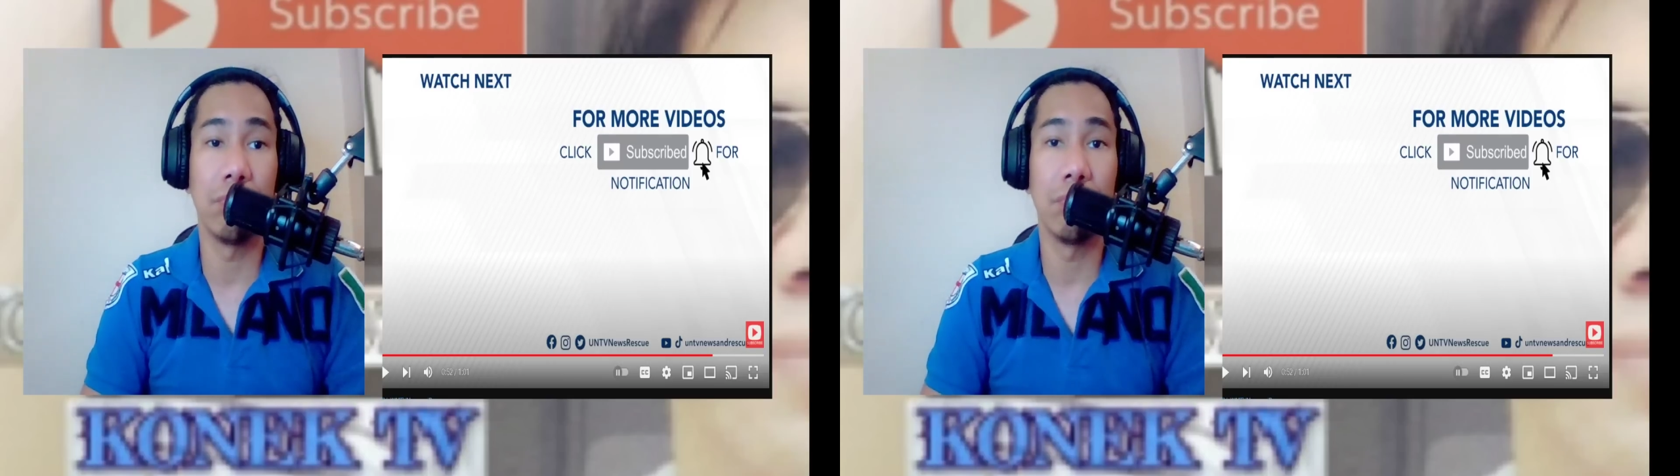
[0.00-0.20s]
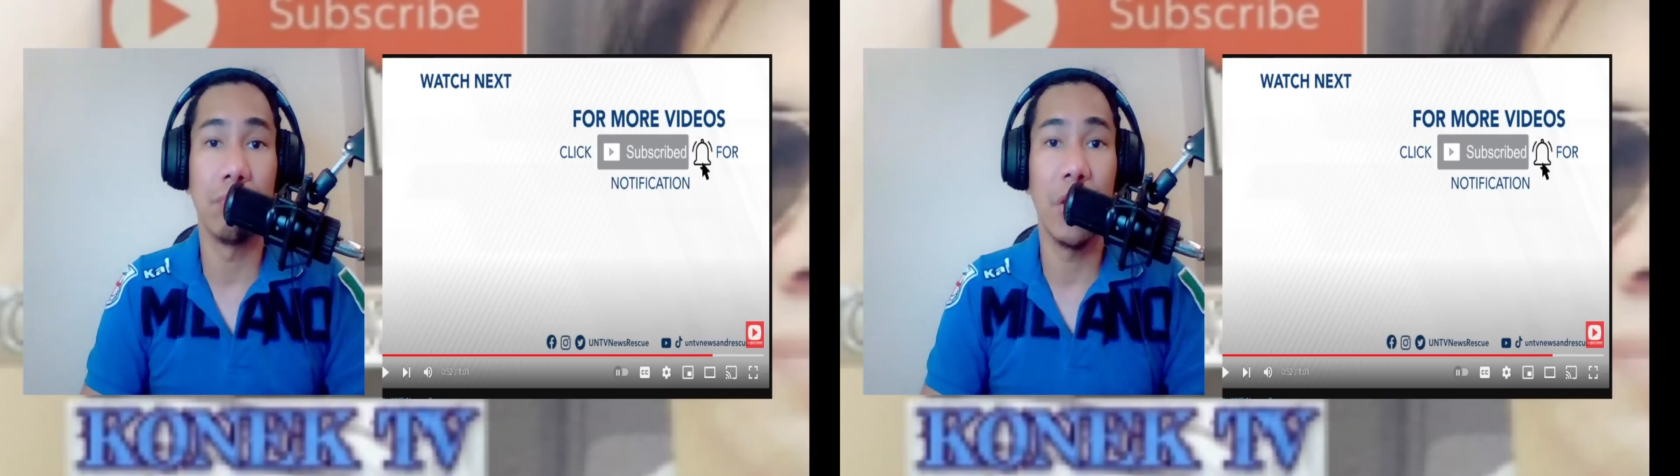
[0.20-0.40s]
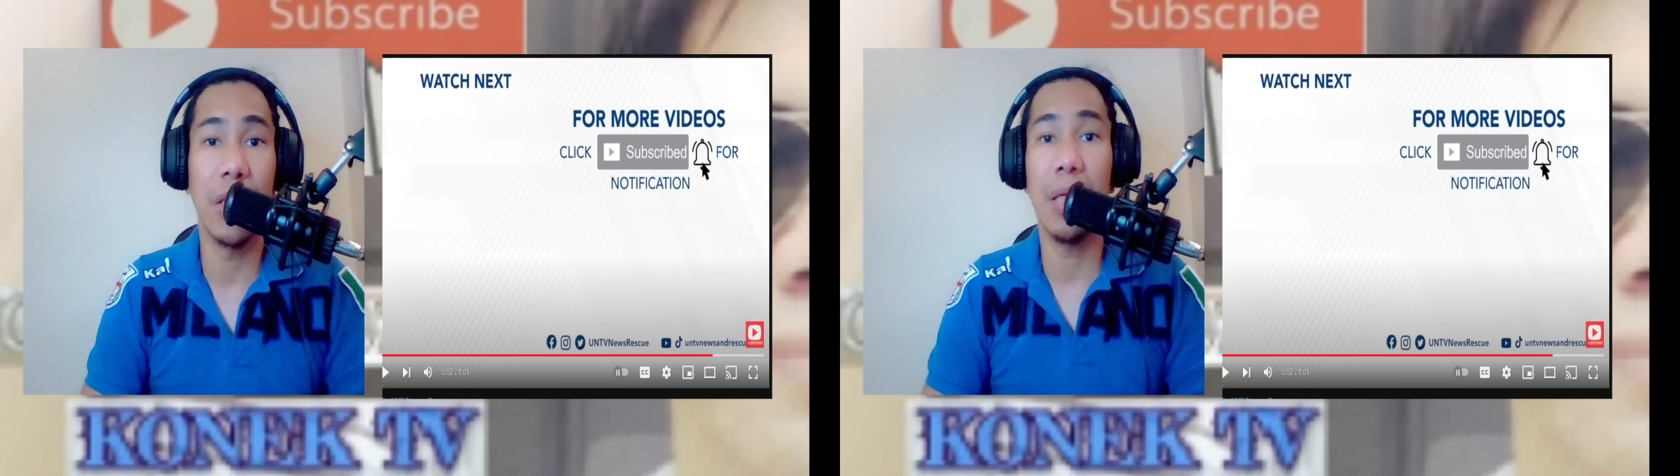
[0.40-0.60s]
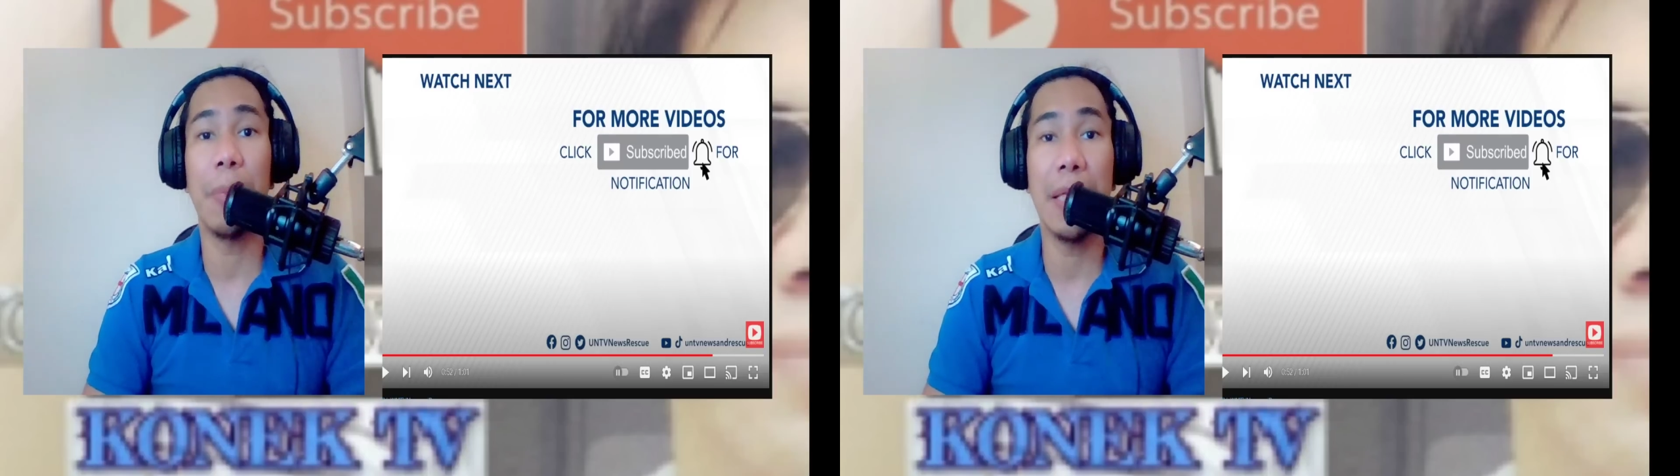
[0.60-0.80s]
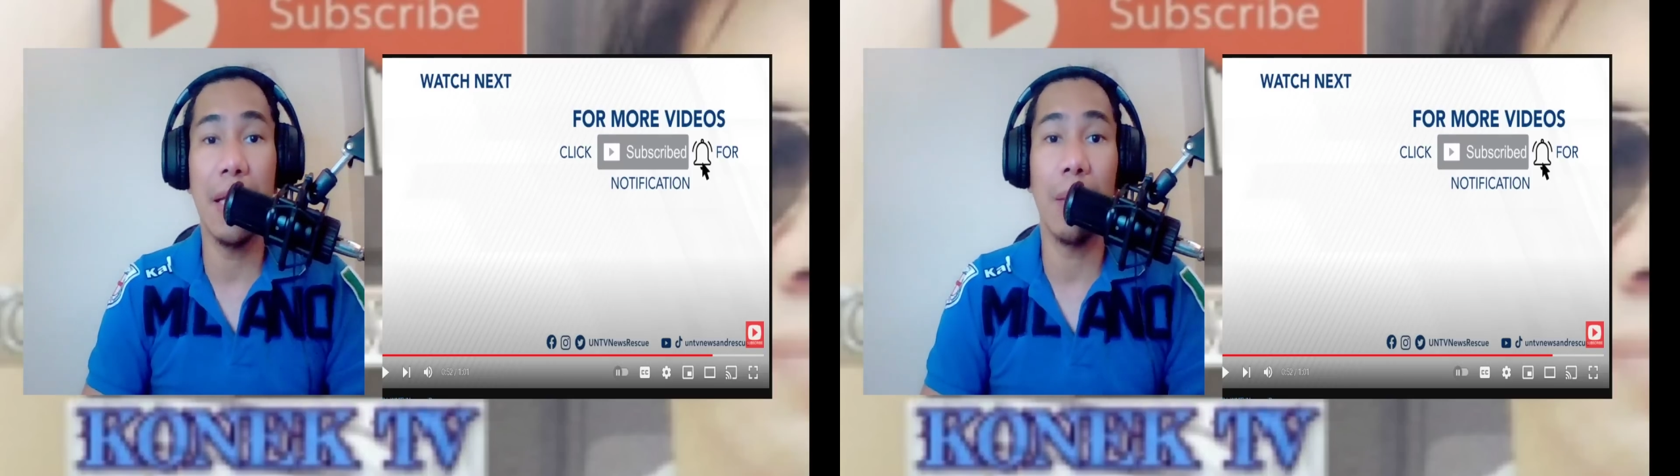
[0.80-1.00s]
hindi
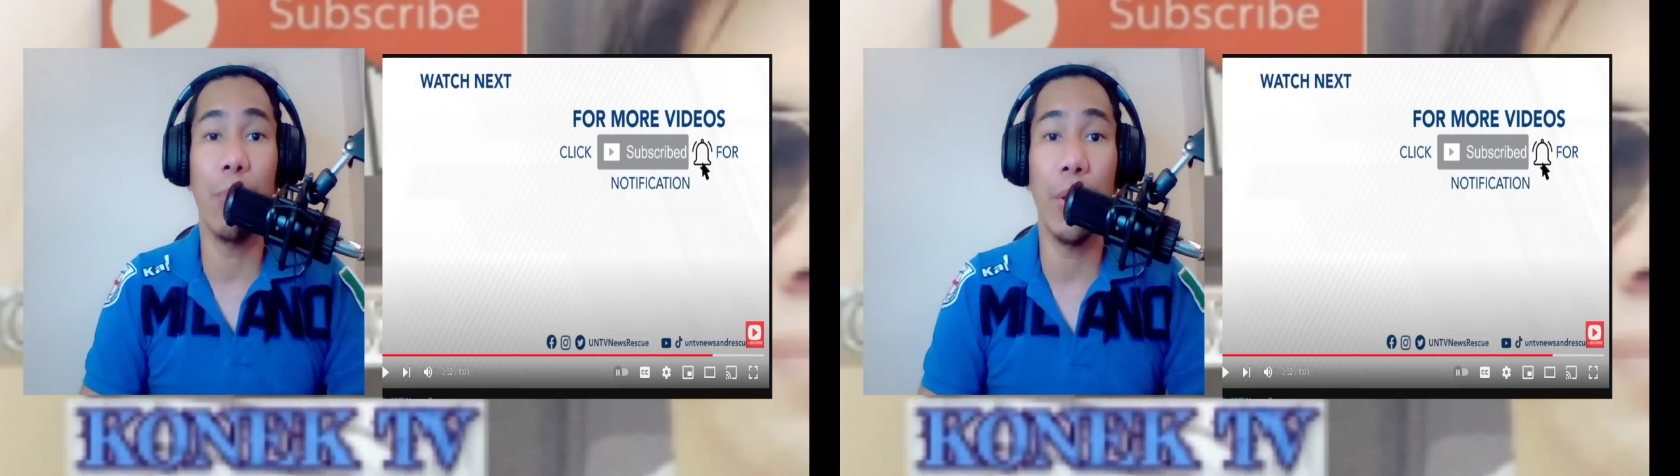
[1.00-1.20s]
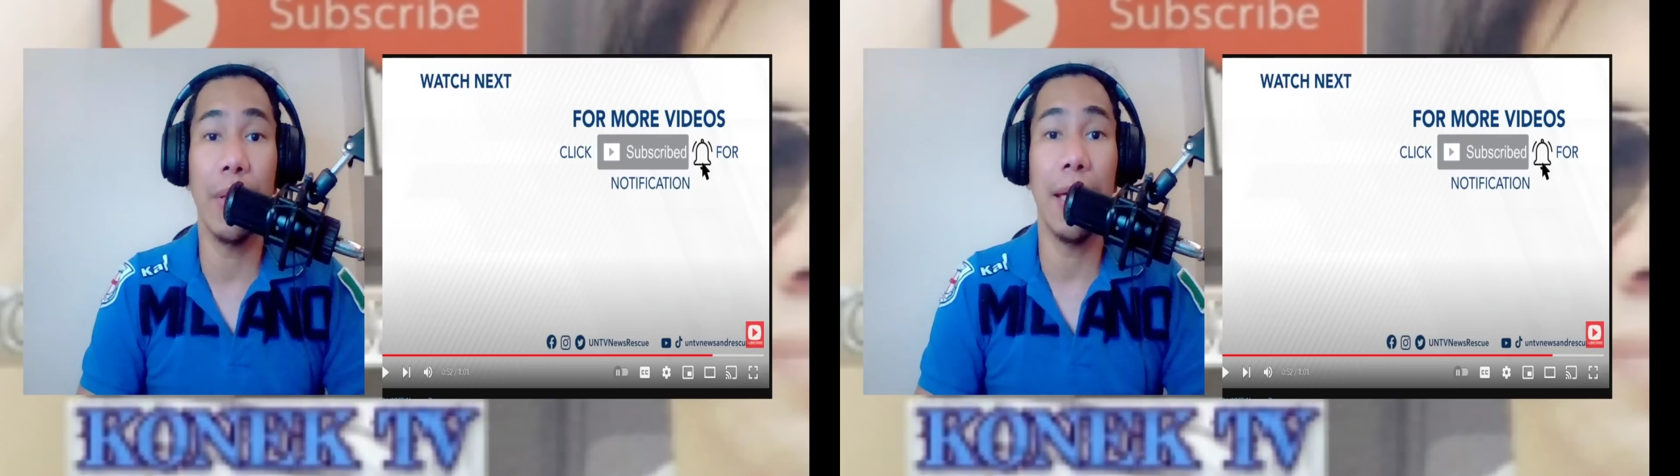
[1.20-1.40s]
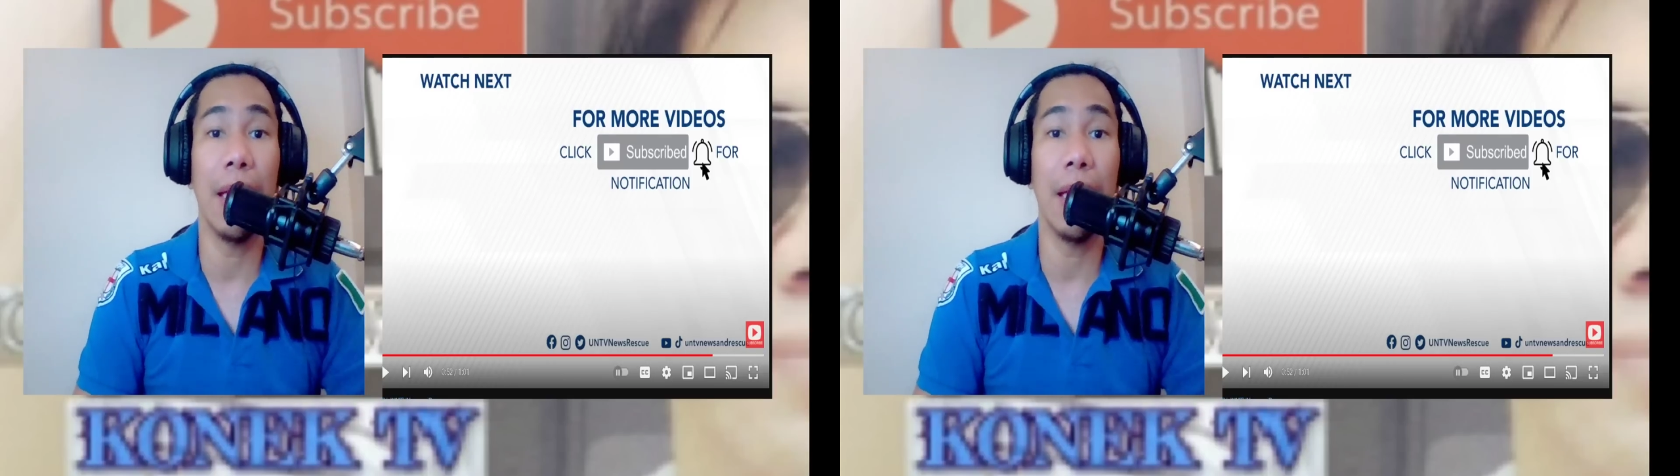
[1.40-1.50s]
pa nila pwedeng